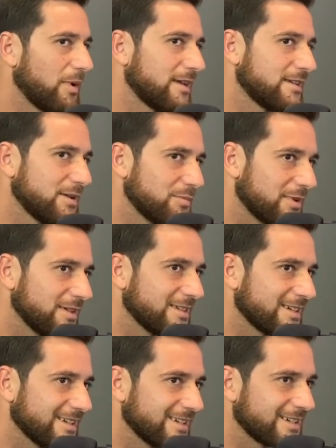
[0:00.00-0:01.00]
padre siempre
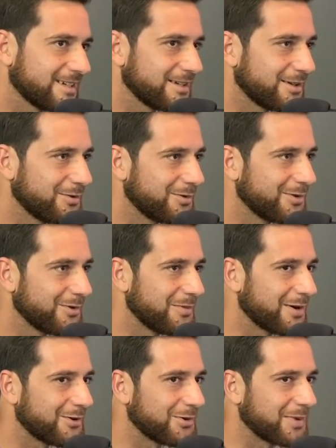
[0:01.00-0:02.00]
dice que quiere lo,
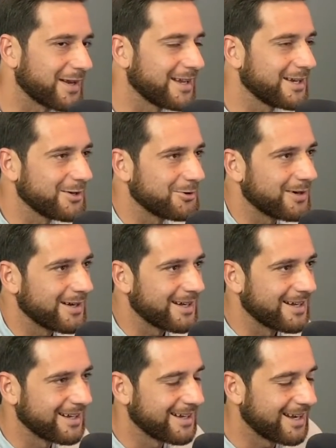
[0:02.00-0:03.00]
mejor para él y lo
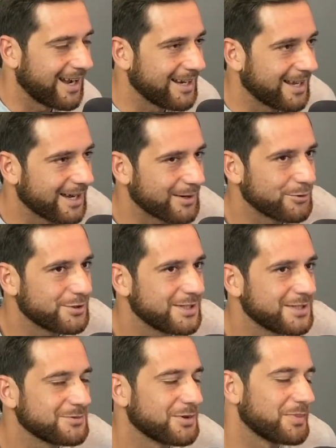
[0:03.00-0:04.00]
va a halagar
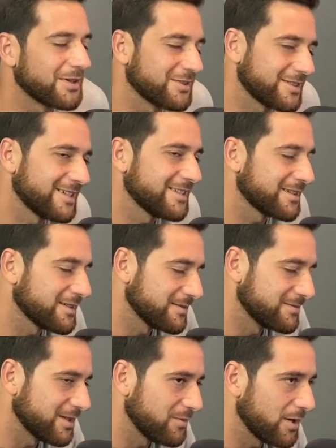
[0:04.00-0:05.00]
muchísimo, pero sí,
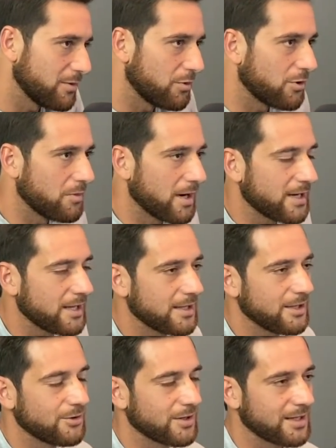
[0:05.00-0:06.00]
se, mira un poco más grande de
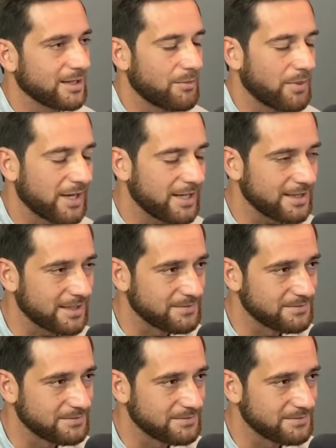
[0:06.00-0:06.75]
lo que aparenta.